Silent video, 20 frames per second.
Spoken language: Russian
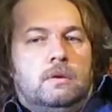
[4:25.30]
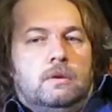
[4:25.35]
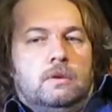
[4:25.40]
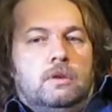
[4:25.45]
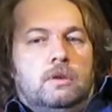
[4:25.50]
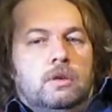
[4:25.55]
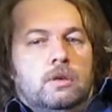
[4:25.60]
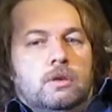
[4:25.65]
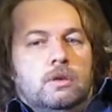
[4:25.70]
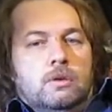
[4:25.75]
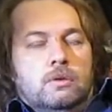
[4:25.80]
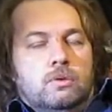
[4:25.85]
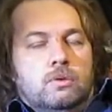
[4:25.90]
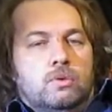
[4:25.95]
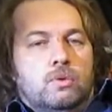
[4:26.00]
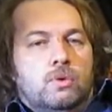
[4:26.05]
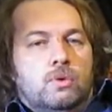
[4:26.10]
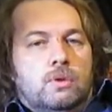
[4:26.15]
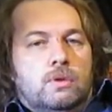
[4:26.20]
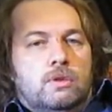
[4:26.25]
Эти
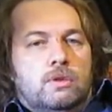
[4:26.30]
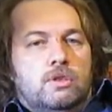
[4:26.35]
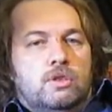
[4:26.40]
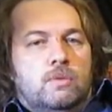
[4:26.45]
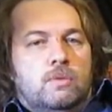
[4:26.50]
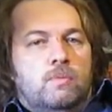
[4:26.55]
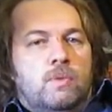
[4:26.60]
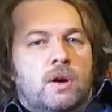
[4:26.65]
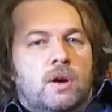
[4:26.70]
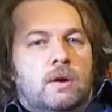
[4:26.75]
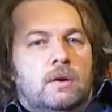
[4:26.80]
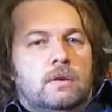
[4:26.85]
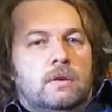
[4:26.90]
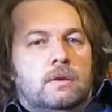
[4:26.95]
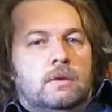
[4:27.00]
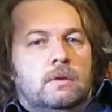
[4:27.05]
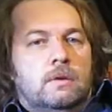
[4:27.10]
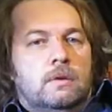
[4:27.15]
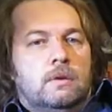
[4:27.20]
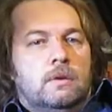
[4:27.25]
строят из себя,
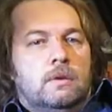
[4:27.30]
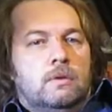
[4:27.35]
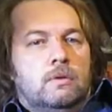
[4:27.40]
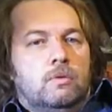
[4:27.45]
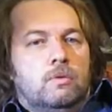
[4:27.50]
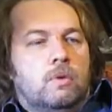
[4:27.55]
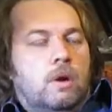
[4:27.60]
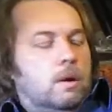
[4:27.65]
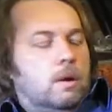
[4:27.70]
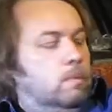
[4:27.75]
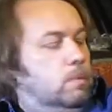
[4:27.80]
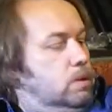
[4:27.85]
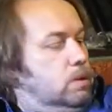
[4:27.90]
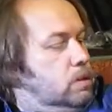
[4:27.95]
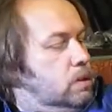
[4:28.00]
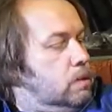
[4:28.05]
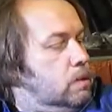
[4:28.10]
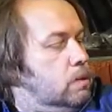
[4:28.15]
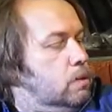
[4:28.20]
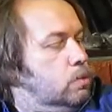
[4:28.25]
ну, как бы
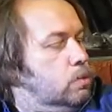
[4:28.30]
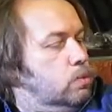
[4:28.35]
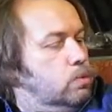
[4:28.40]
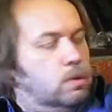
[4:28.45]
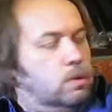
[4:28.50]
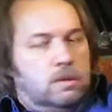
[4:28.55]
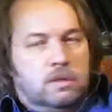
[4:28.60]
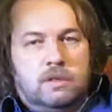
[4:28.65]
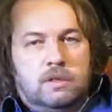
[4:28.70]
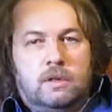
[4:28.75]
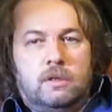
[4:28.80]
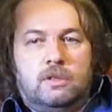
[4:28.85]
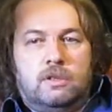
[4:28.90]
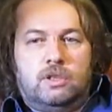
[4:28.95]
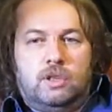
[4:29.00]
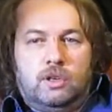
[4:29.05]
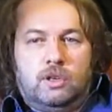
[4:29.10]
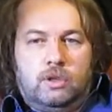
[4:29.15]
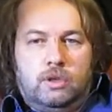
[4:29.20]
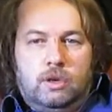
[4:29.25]
сказал кто-то,
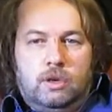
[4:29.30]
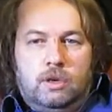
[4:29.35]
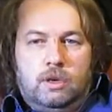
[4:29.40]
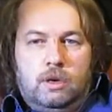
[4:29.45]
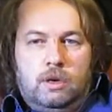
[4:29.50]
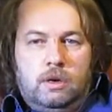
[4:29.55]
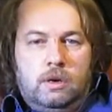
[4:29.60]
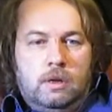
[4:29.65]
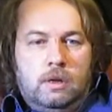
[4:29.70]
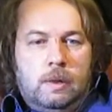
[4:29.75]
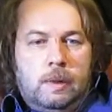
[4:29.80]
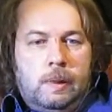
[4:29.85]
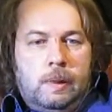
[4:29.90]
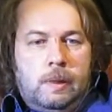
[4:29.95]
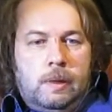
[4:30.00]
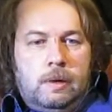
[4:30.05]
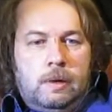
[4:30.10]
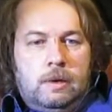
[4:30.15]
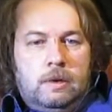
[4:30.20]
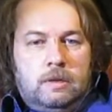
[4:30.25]
целочек таких.
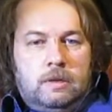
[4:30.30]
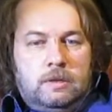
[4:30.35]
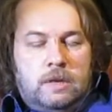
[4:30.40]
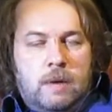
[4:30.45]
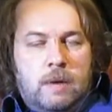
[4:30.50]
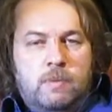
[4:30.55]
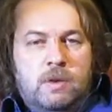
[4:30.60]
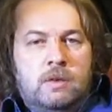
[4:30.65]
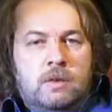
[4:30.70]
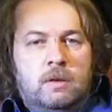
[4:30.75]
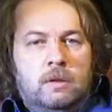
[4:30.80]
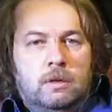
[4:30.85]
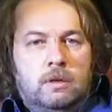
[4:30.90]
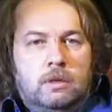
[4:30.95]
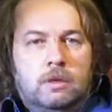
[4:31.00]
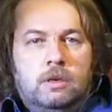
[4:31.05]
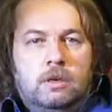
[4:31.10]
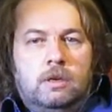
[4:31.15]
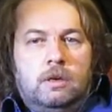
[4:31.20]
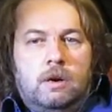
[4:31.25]
Сами
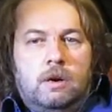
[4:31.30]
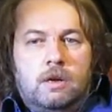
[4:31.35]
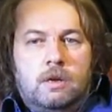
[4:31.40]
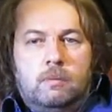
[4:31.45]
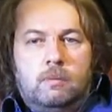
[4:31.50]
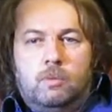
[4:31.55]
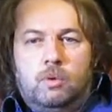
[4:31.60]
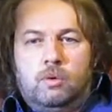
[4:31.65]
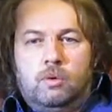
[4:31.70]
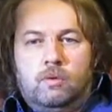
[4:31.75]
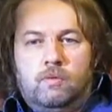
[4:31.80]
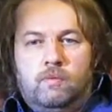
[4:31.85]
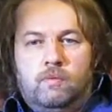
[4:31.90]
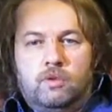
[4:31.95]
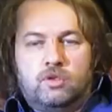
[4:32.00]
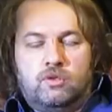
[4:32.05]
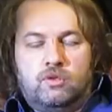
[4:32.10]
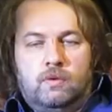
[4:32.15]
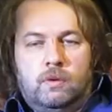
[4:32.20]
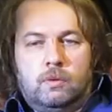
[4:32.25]
делать ни хера не могут в
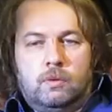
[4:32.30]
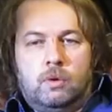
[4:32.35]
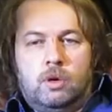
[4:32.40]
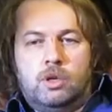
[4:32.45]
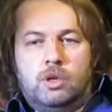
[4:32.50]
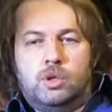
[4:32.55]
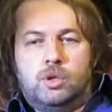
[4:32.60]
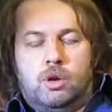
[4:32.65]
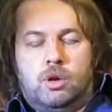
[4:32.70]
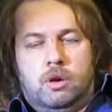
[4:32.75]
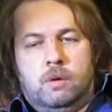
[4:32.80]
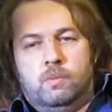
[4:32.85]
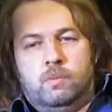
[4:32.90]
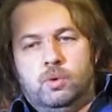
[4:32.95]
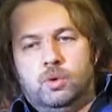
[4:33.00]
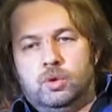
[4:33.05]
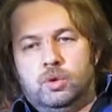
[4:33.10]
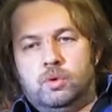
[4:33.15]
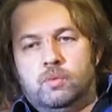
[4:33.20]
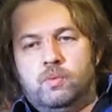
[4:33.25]
Москве. Но они
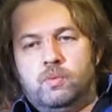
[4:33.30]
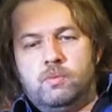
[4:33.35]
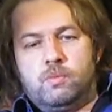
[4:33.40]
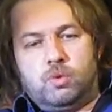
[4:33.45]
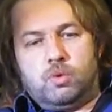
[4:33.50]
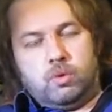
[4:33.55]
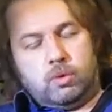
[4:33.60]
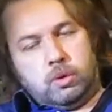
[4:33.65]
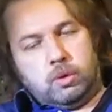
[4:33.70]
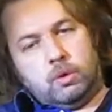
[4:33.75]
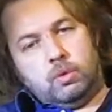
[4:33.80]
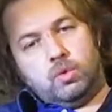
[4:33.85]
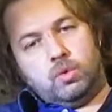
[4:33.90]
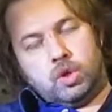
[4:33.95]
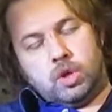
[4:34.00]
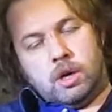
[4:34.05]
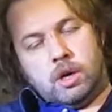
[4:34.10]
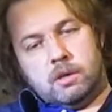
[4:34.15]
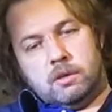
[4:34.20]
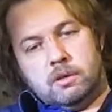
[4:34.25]
требуют, чтобы им кто-то
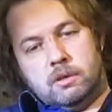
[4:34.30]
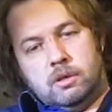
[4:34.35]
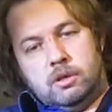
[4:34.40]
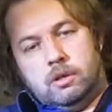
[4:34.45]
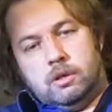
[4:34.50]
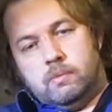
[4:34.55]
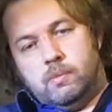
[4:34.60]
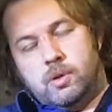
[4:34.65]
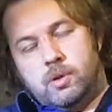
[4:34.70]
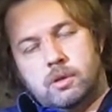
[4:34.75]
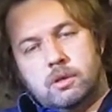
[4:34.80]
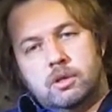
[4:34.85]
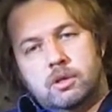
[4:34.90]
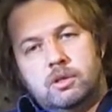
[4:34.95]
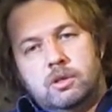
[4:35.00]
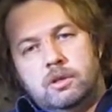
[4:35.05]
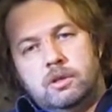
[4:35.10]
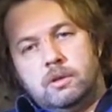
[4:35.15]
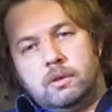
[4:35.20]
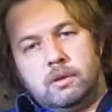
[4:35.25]
ложкой, значит,
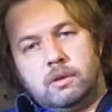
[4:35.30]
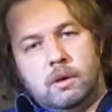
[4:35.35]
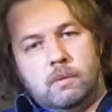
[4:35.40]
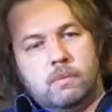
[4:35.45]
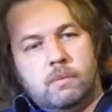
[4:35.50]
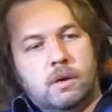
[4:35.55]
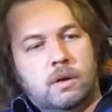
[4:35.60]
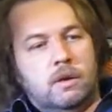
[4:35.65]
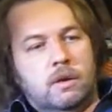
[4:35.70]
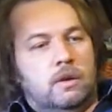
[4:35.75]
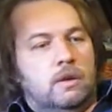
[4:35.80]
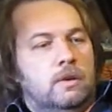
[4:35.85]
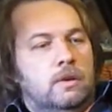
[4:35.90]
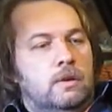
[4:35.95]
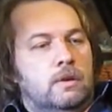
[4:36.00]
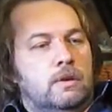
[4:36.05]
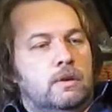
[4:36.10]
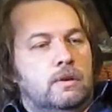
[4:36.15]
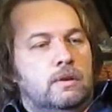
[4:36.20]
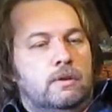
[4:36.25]
приносил там.
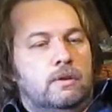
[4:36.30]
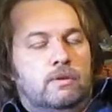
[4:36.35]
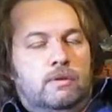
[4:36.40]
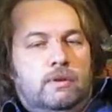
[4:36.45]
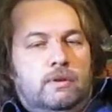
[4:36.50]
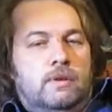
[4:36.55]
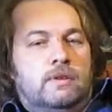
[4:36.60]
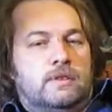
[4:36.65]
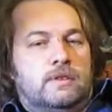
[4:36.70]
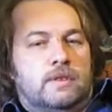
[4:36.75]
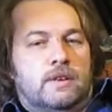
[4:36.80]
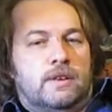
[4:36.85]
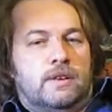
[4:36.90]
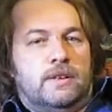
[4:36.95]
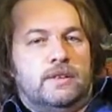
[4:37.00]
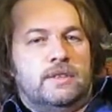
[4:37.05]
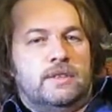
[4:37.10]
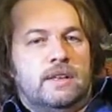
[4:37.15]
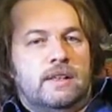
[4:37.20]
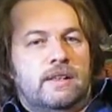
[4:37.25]

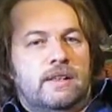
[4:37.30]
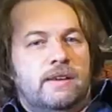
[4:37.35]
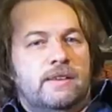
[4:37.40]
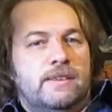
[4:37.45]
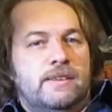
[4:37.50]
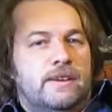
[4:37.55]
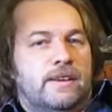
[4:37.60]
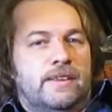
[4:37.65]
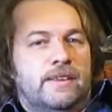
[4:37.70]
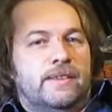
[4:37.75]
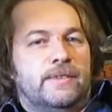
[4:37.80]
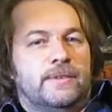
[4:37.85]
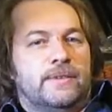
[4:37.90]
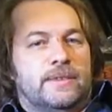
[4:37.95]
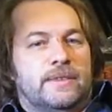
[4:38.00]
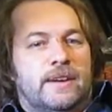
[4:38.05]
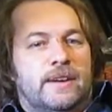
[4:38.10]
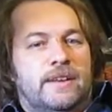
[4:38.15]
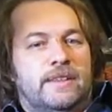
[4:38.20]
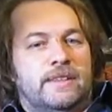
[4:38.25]
Старался для них. Не, ну
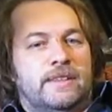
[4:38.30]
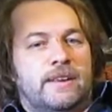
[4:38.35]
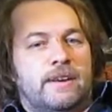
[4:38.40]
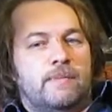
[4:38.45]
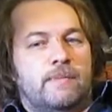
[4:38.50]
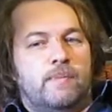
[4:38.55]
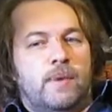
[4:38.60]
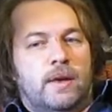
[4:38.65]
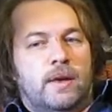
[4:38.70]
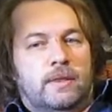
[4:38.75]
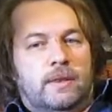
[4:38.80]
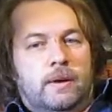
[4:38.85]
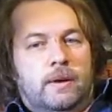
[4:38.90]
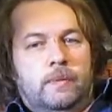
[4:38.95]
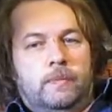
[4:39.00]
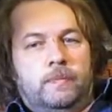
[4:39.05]
странные ребята.